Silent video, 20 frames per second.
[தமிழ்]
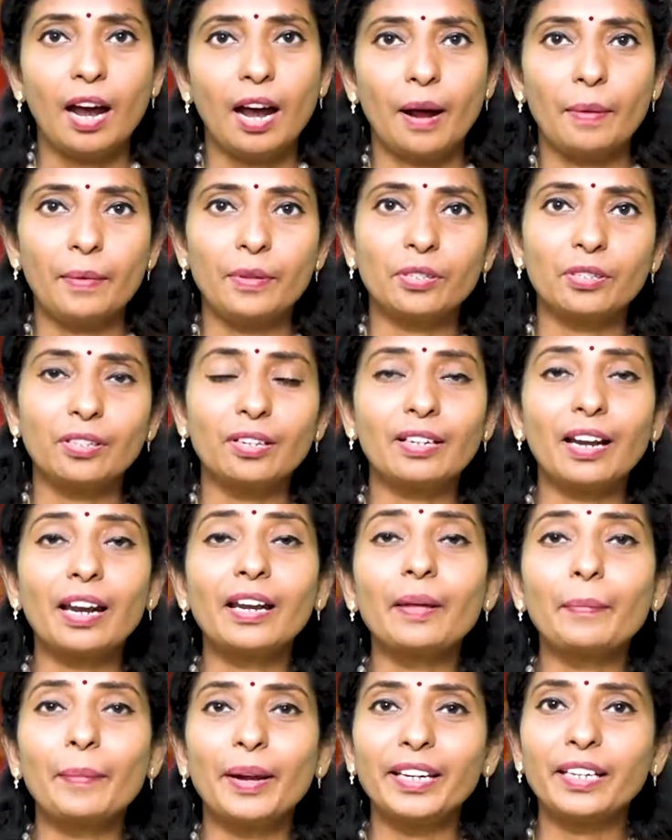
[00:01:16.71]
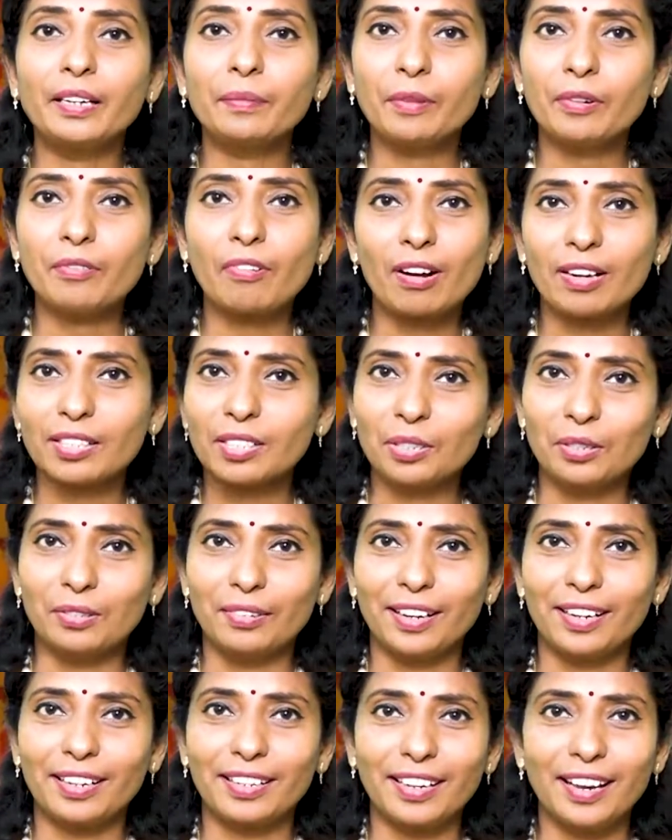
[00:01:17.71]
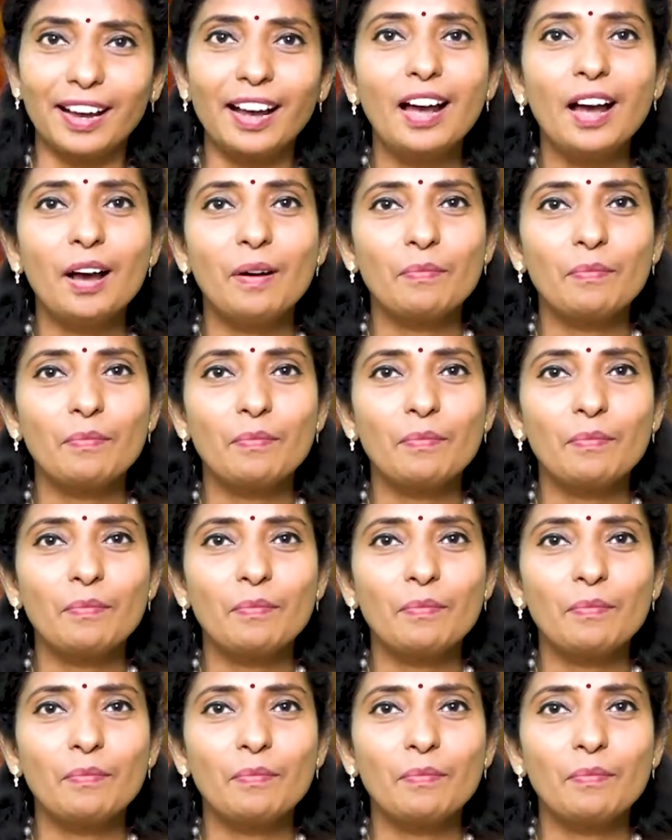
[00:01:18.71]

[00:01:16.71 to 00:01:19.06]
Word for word: அப்படி சொன்னால் நல்லா மெயின்டைன் பண்ணுவாங்கன்னு சொல்லுவாங்க இல்லையா